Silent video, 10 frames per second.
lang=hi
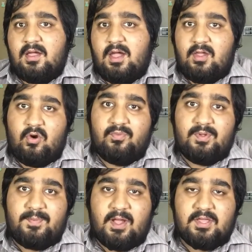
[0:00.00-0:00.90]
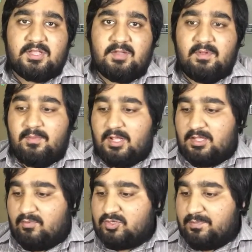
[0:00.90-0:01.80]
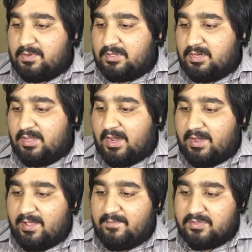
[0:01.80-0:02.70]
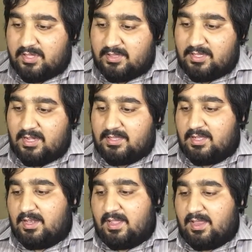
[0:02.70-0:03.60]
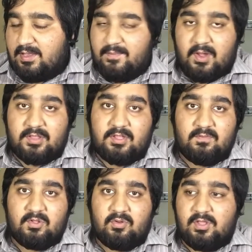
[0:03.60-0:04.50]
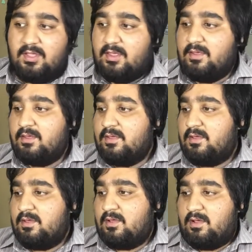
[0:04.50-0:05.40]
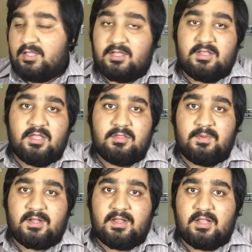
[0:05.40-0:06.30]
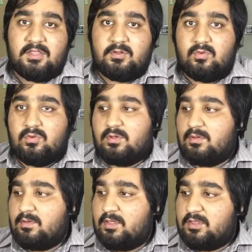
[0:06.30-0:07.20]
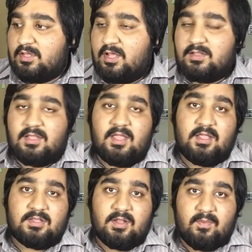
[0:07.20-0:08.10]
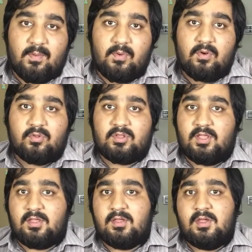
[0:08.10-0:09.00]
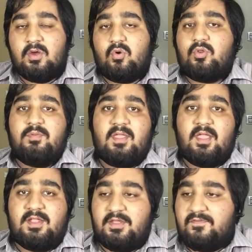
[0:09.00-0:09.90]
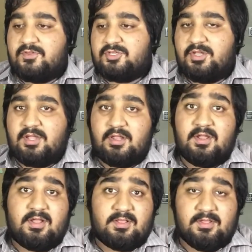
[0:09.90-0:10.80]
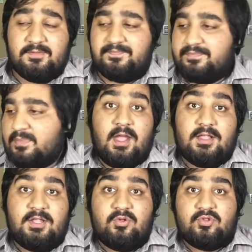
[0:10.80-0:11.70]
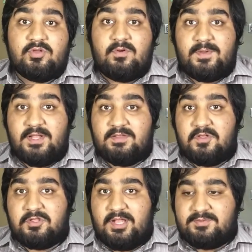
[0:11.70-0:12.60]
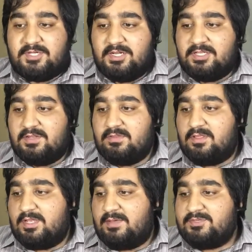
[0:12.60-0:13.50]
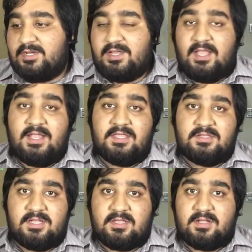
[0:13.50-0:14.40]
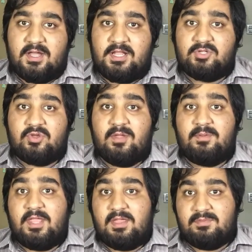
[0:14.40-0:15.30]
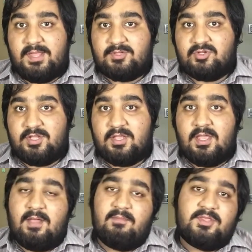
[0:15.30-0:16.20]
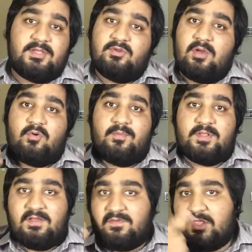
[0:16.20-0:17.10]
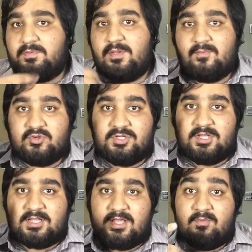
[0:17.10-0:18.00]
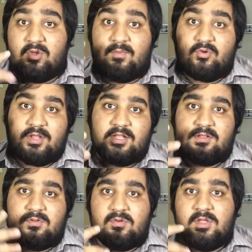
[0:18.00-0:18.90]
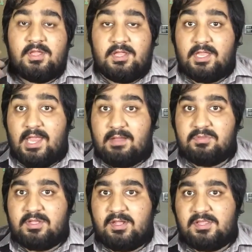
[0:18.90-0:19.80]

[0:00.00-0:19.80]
आई होप ये पाकिस्तान में भी आता मुझे पर्सनली आइडिया पसंद आया था लेकिन ये पाकिस्तान में तो नहीं आए देखते हैं स्पेक्टिकल्स टू किस तरह आते हैं कितने पॉपुलर होते हैं और उसमें क्या नए फीचर निकल कर आते हैं अगली न्यूज़ जो वो फिर एक दफ़ा स्नैपचैट की तरफ से स्नैपचैट नए लेंस टेस्ट करा जो कि अब गेम्स एक्चुअली मतलब जो आपको पता फेस पे इमोजीज आते हैं अब आप उनके थ्रू गेम्स खेल